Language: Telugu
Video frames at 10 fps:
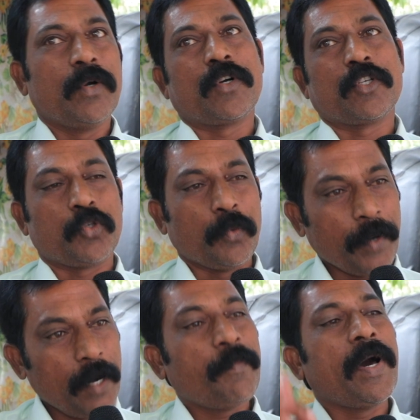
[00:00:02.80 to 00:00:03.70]
ఒక
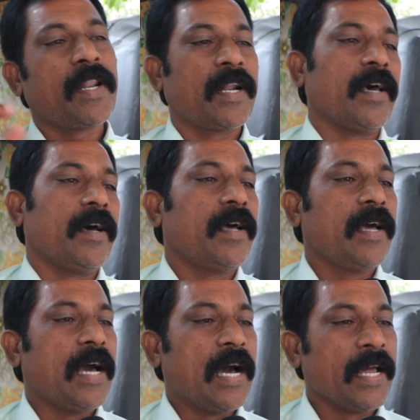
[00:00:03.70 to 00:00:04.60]
సుపరిపాలన
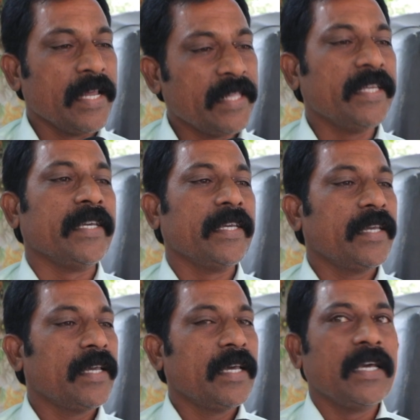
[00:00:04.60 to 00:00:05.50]
అనేది
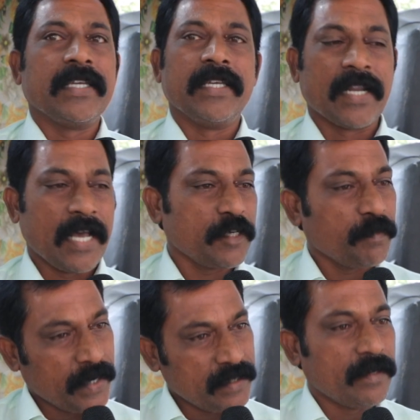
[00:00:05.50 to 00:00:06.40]
ఈ రాష్ట్ర
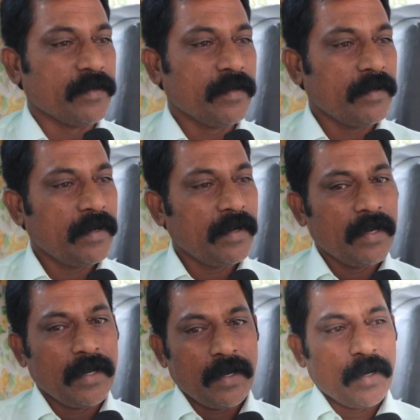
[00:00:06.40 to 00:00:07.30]
ప్రజలు
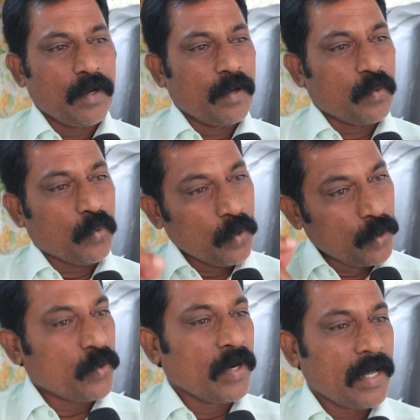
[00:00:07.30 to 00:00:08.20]

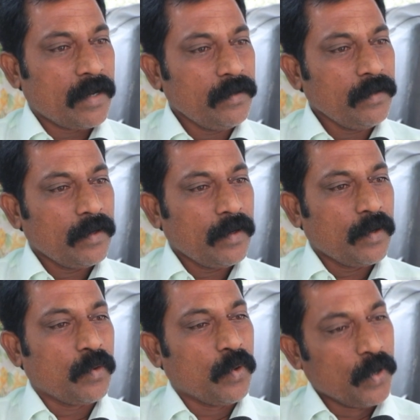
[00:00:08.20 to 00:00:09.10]
కోరుకున్నారు
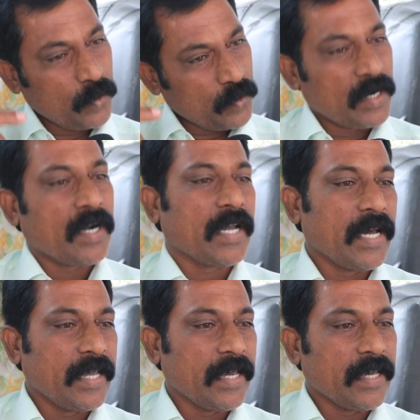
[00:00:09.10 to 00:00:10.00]

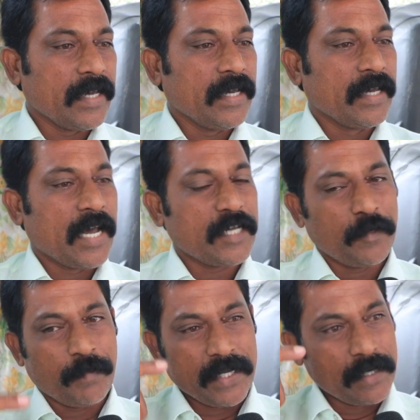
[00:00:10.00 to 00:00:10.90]
కోరుకున్నట్టుగానే ఈ రాష్ట్ర
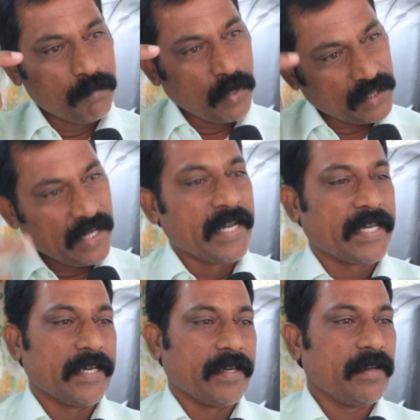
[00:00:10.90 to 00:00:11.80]
ప్రజలు మొత్తానికి